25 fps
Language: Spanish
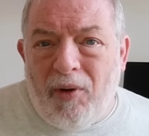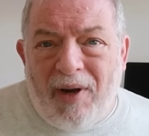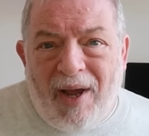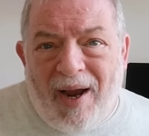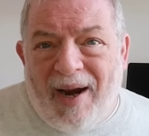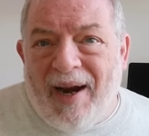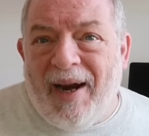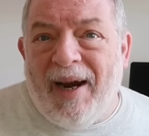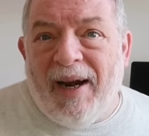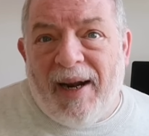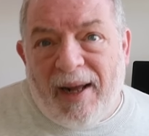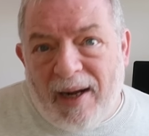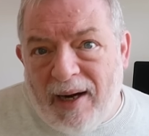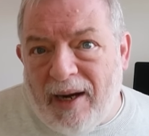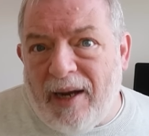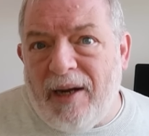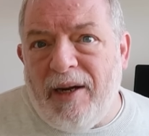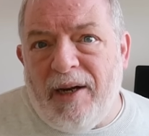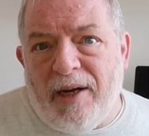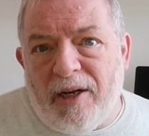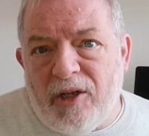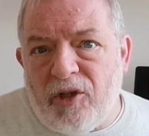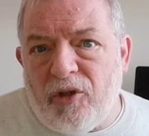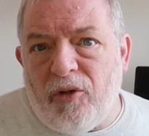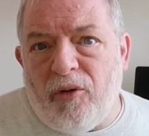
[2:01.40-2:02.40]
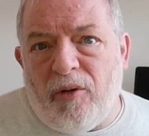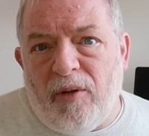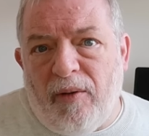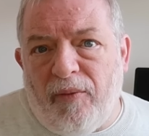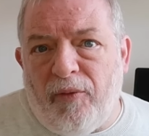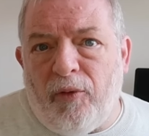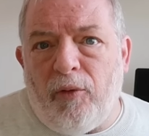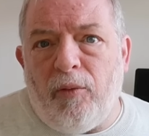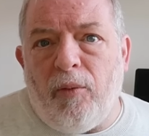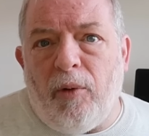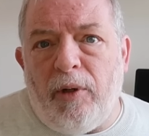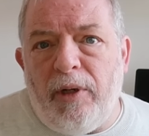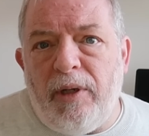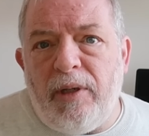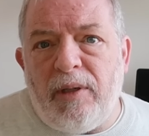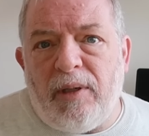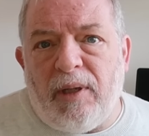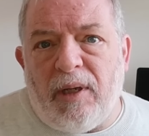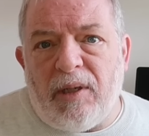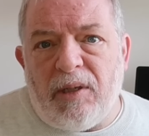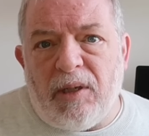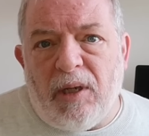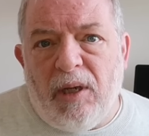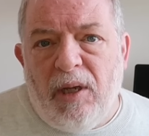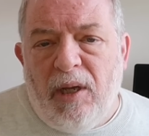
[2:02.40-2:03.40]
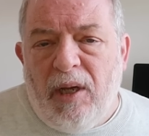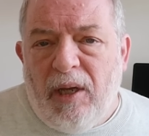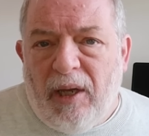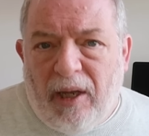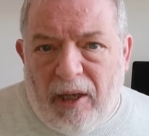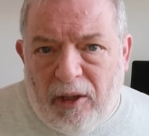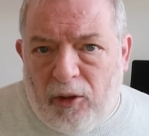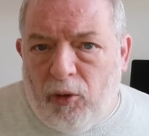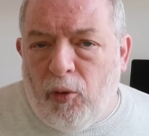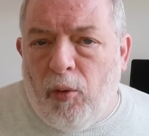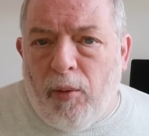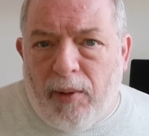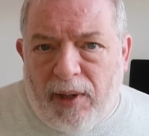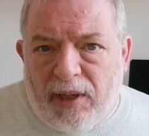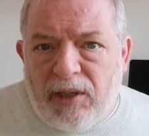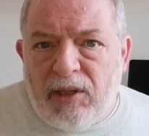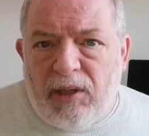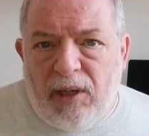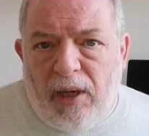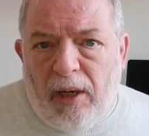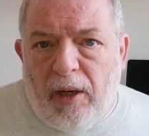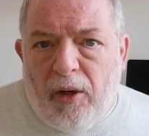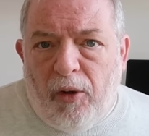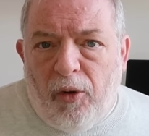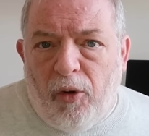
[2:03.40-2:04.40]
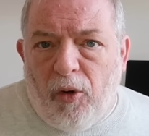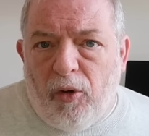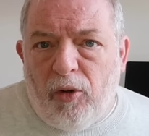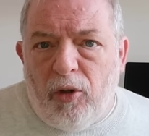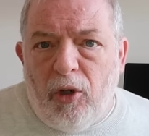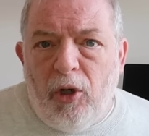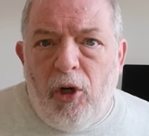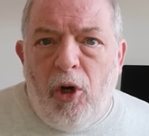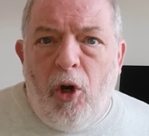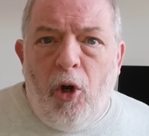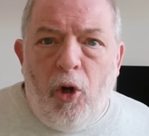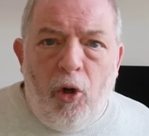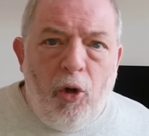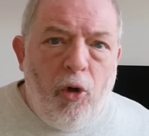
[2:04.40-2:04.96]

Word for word: con una gran generación de futbolistas que tuvo Brasil, ¿no?